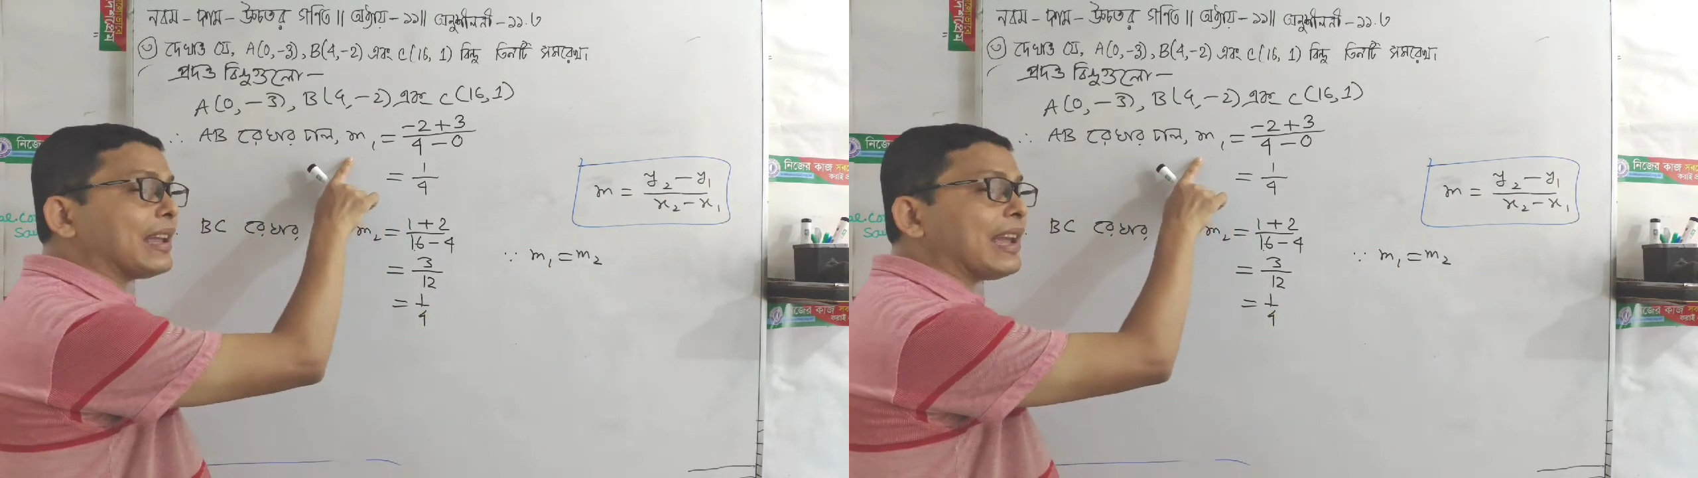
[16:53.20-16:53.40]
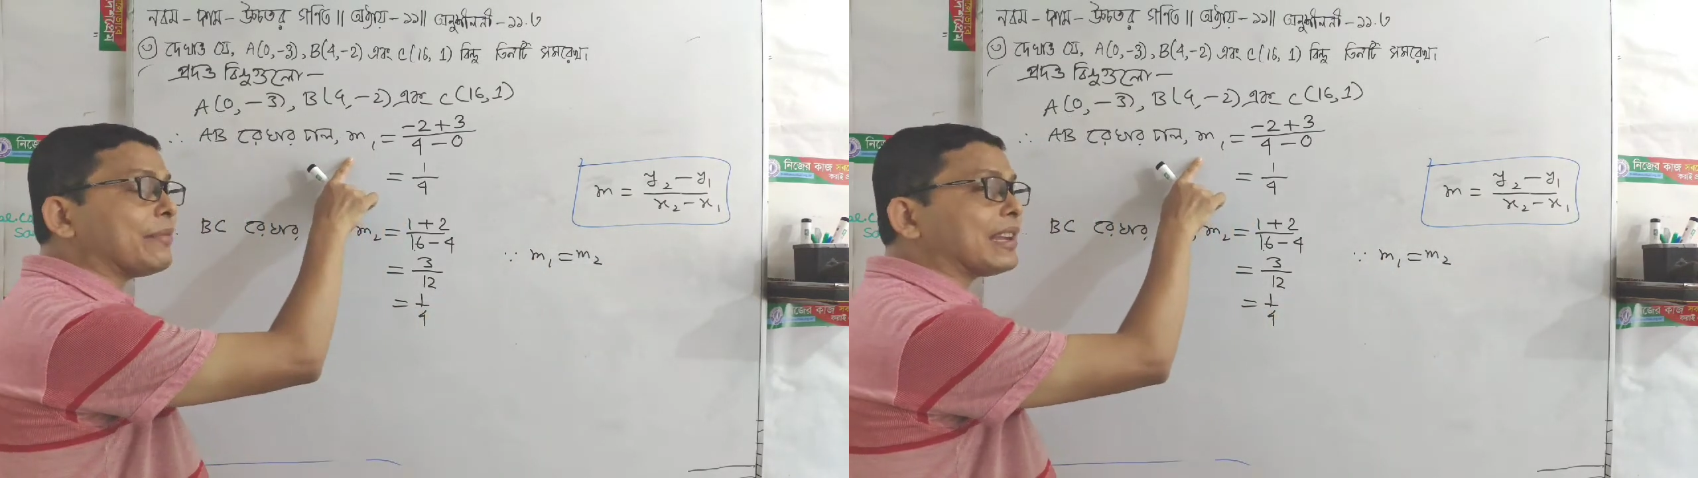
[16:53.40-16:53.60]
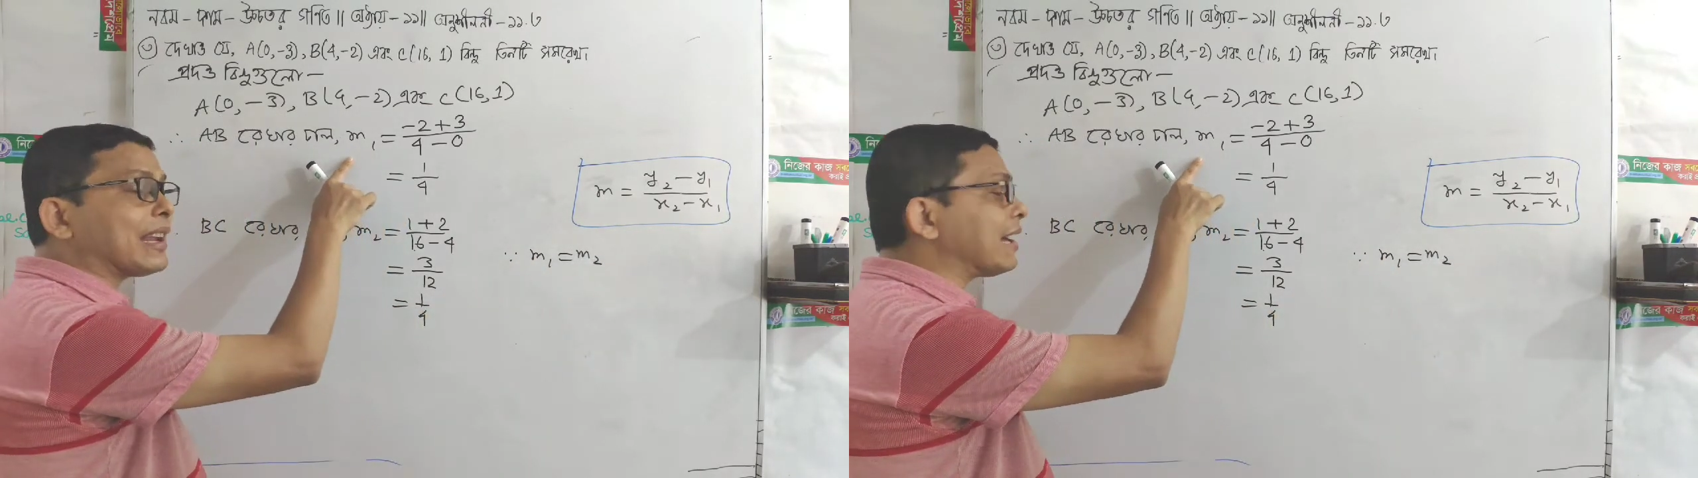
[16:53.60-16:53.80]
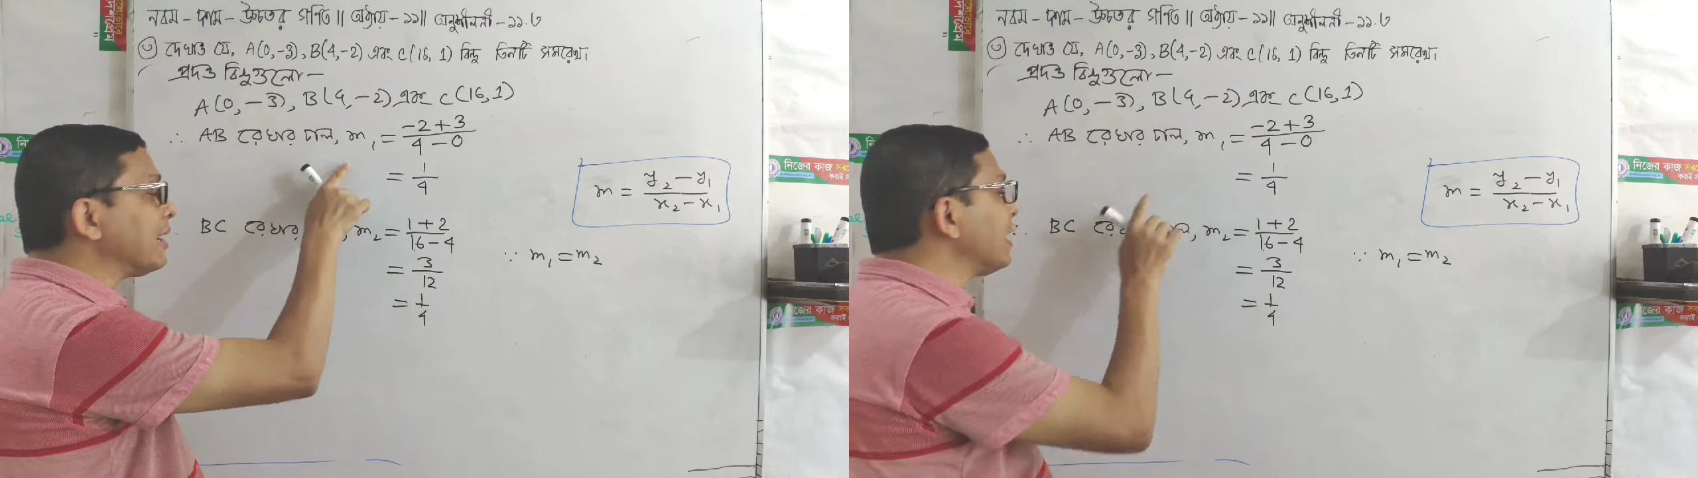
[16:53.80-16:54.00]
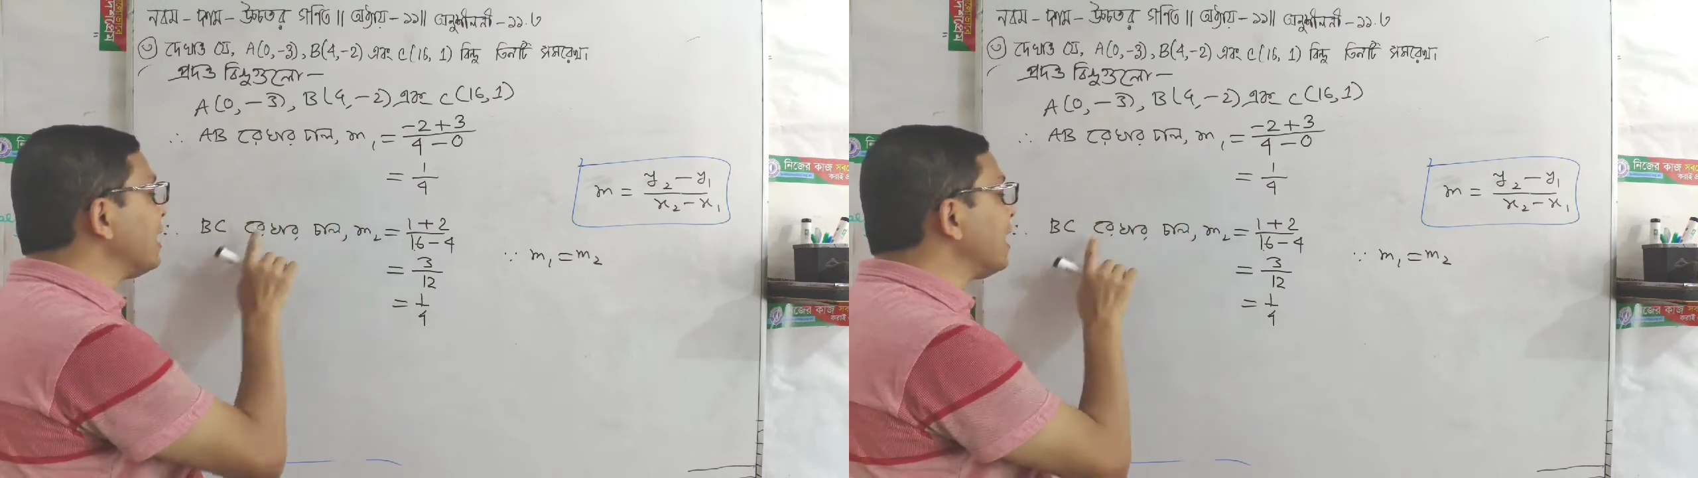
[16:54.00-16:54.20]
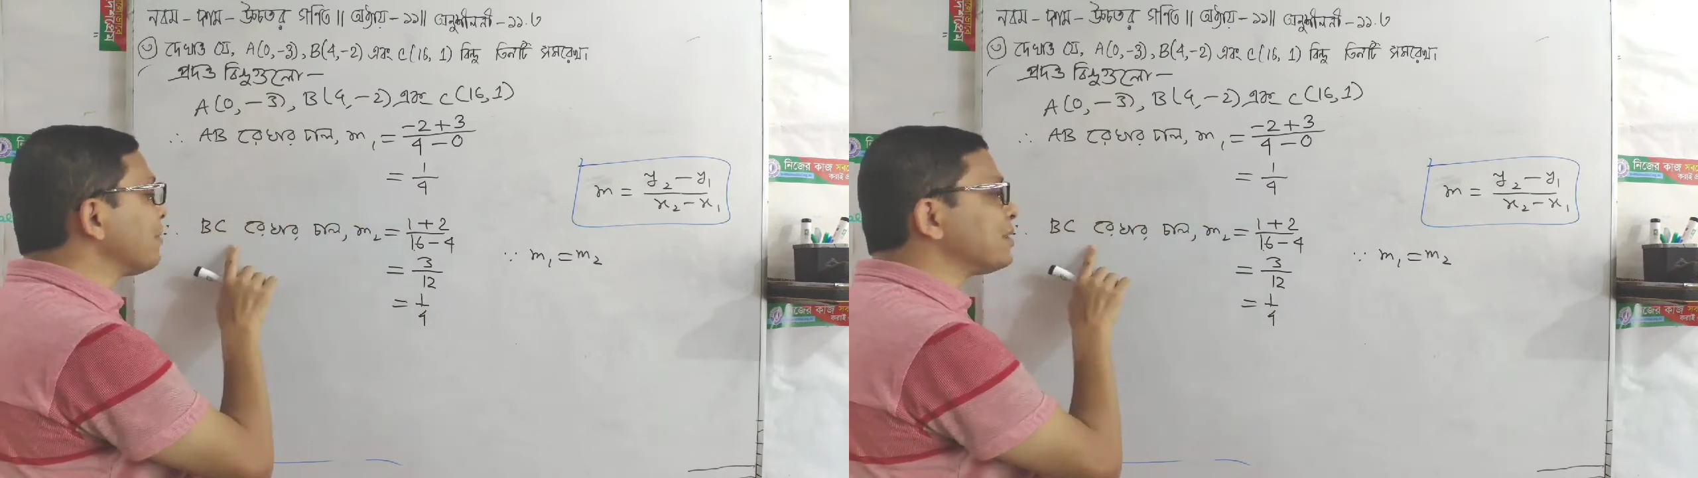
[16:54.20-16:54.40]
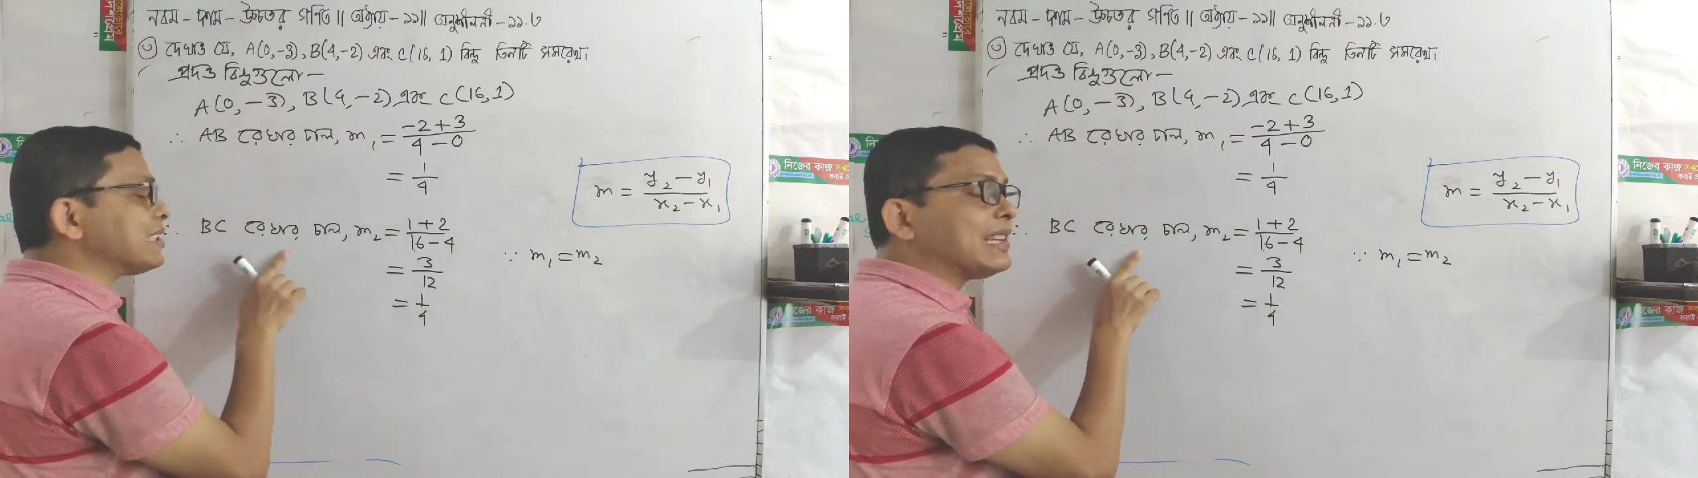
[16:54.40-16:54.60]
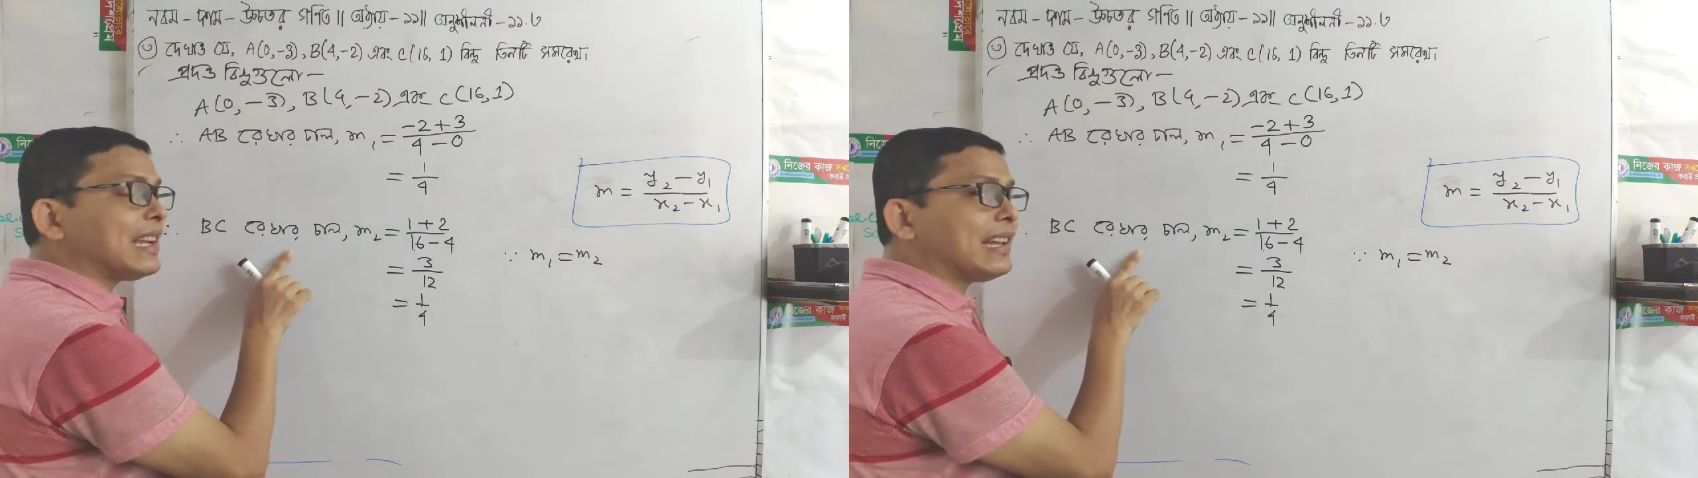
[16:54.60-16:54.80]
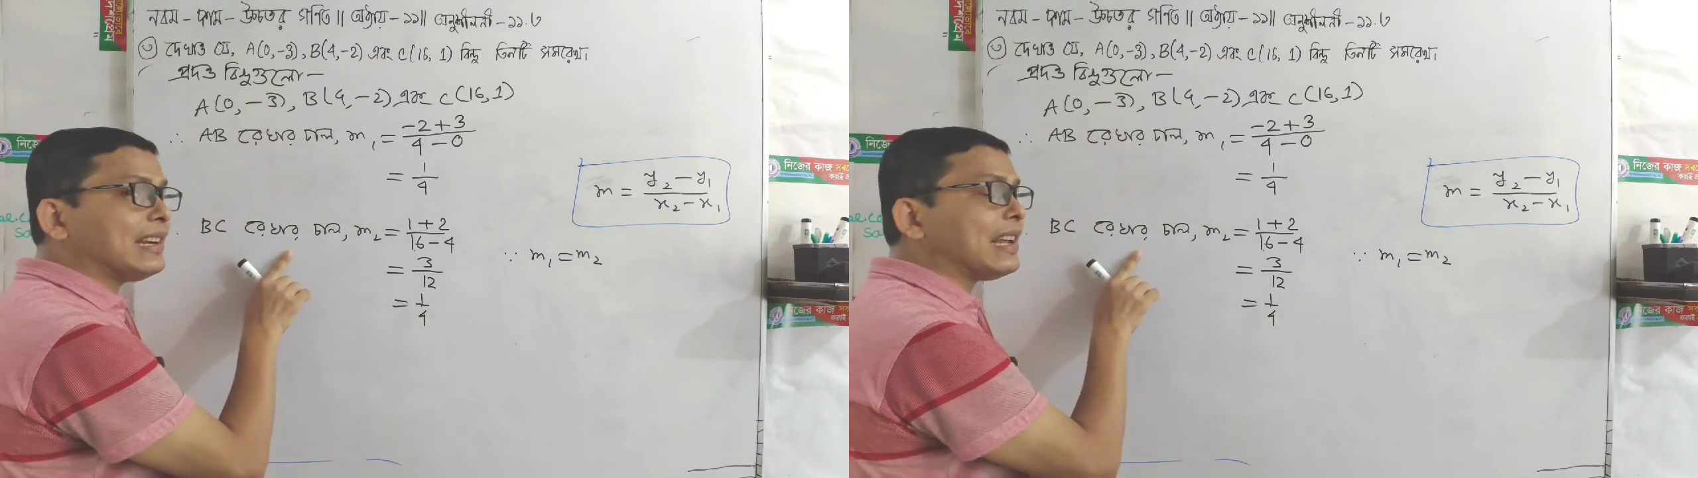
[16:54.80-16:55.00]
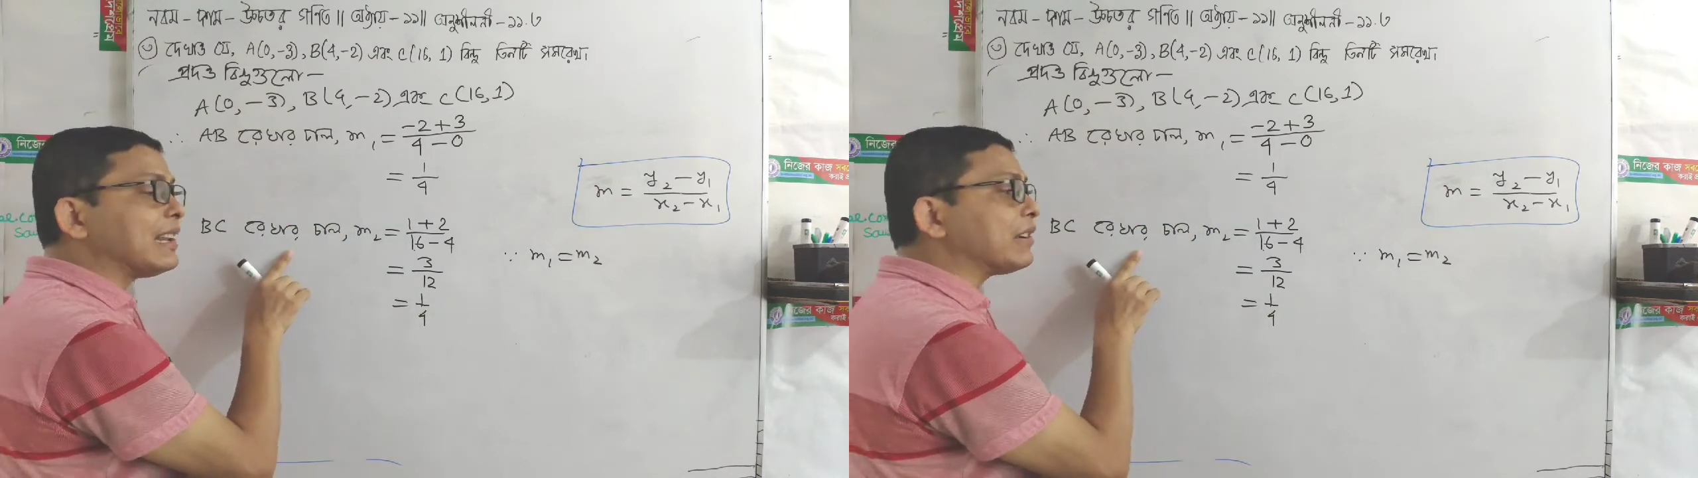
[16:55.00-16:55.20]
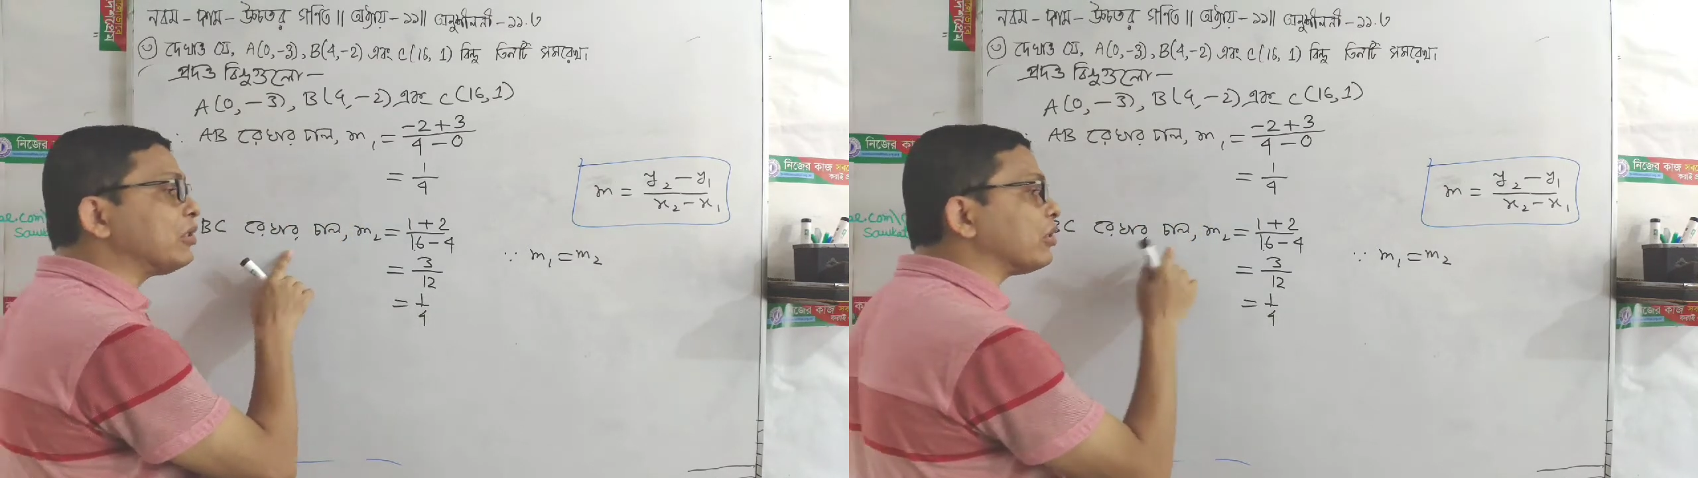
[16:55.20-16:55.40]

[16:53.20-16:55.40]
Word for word: এবি রেখার ডাল আর বিসি রেখার ডাল একই